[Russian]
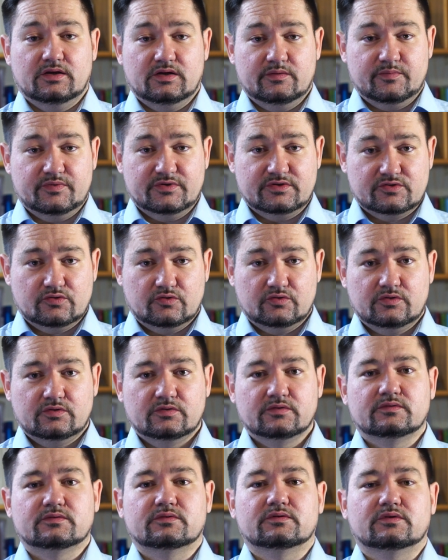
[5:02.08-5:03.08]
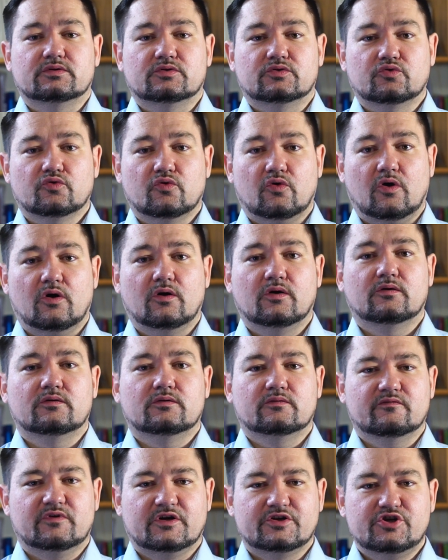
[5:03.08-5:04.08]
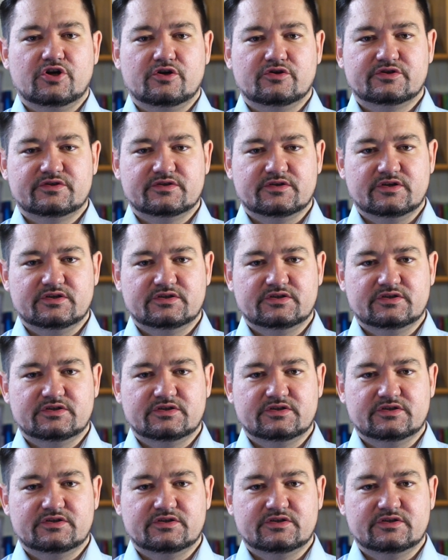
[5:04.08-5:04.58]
или 500, то вращающийся